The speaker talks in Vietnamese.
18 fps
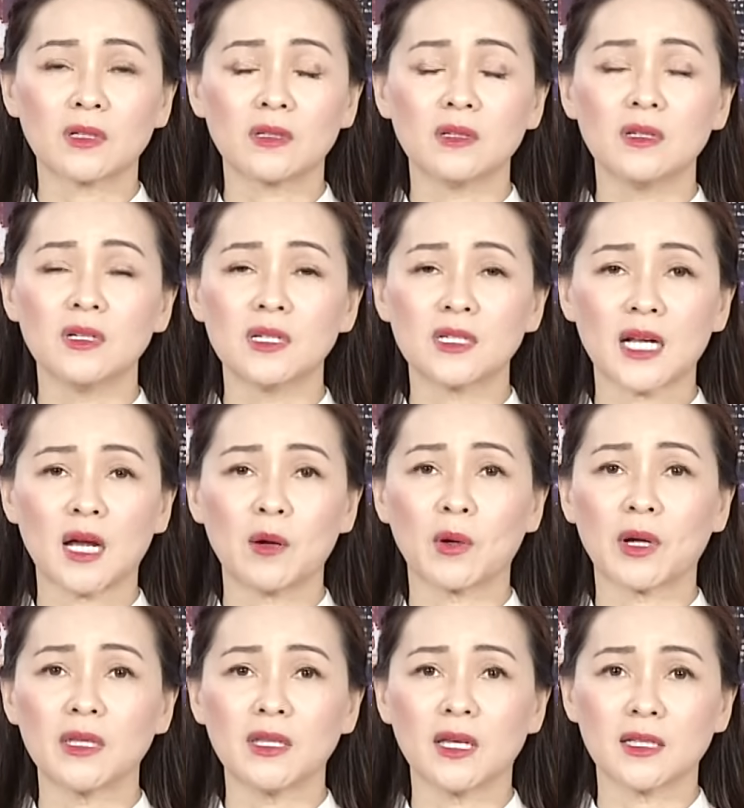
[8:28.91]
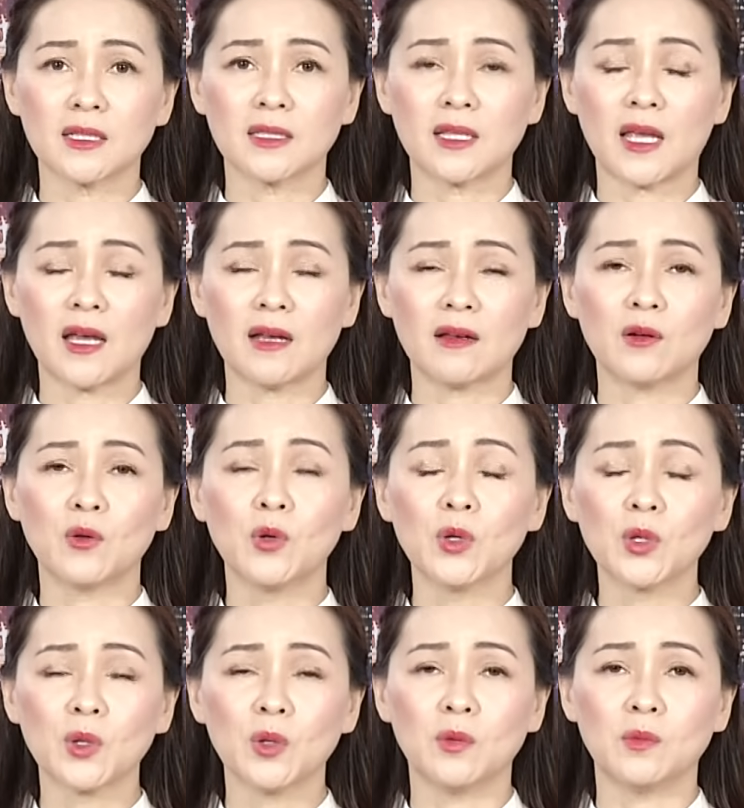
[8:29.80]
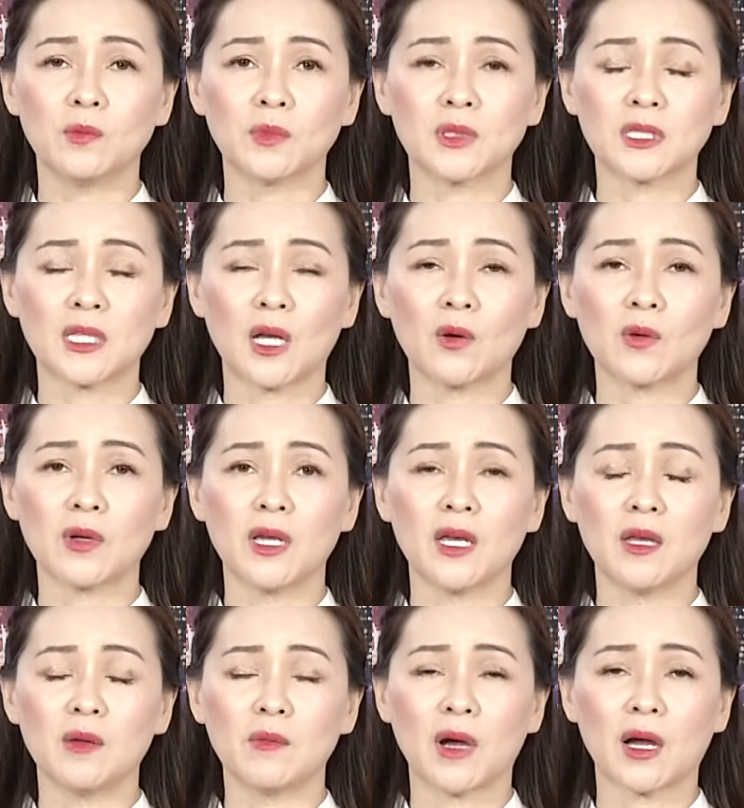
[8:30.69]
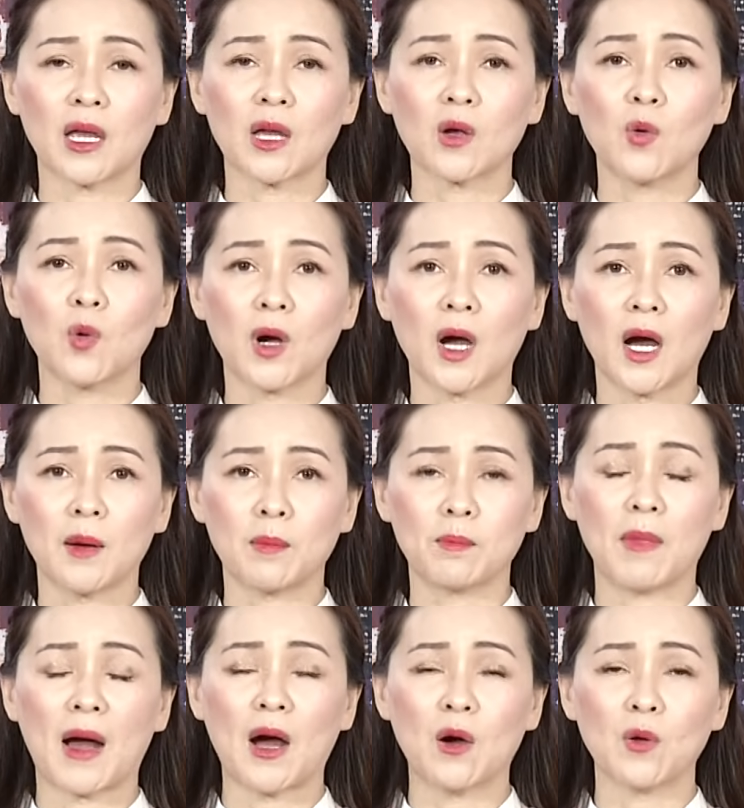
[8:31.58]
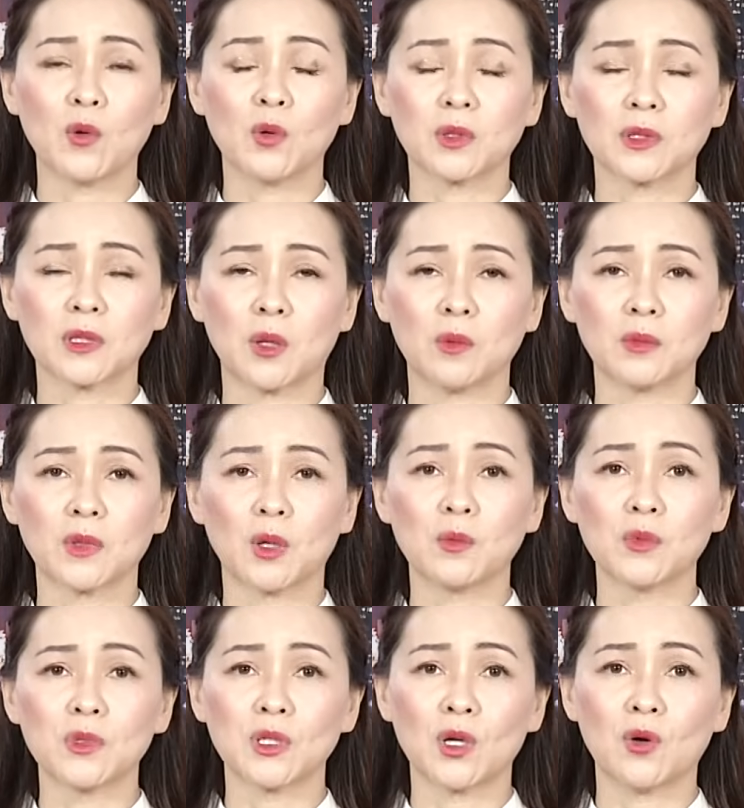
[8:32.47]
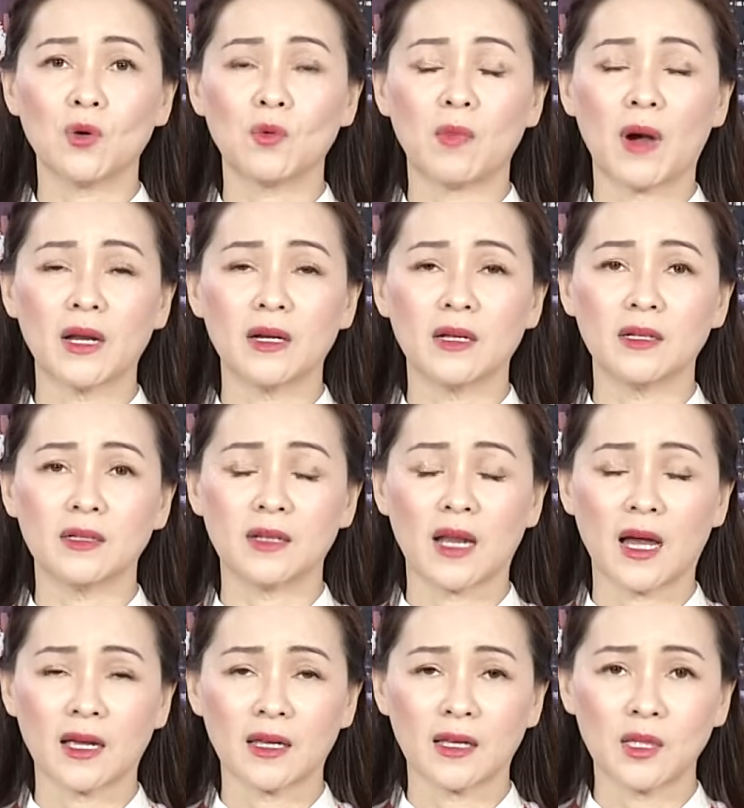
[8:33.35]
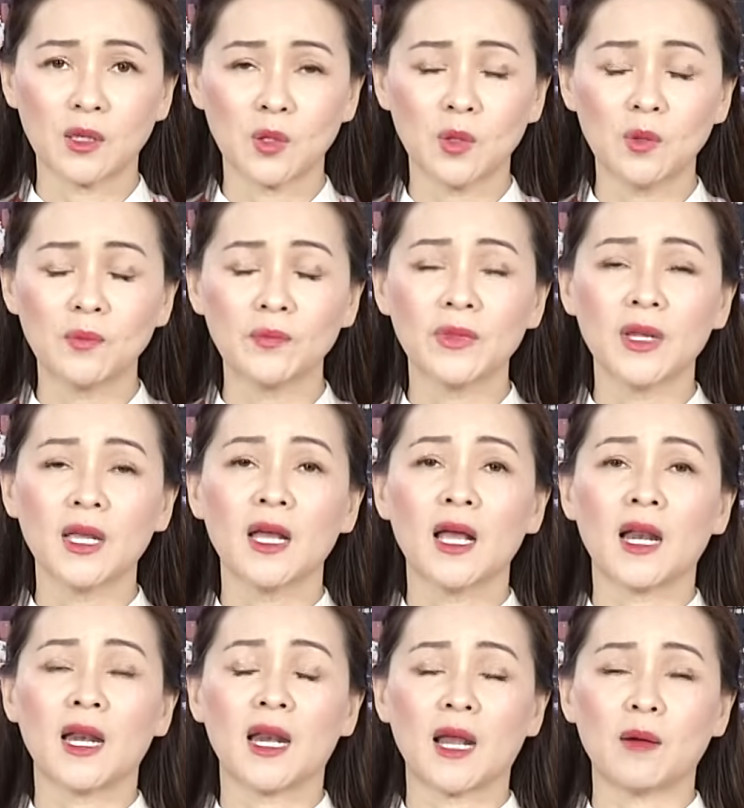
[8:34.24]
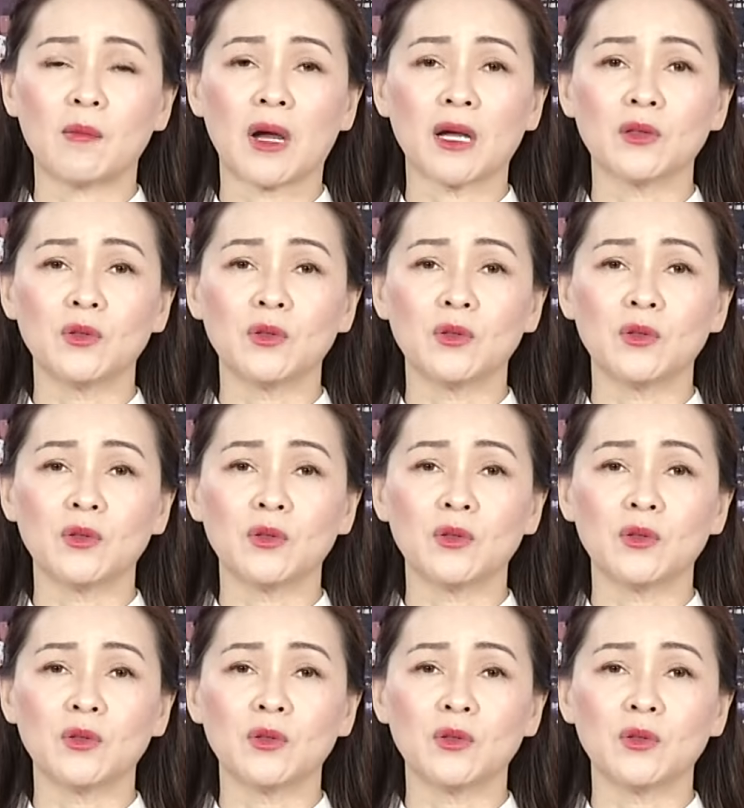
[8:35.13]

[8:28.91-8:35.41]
đưa ra một cái nhận xét cuối cùng sau khi mà cái cuộc họp báo của tổng thống Joe Biden đã kết thúc là mặc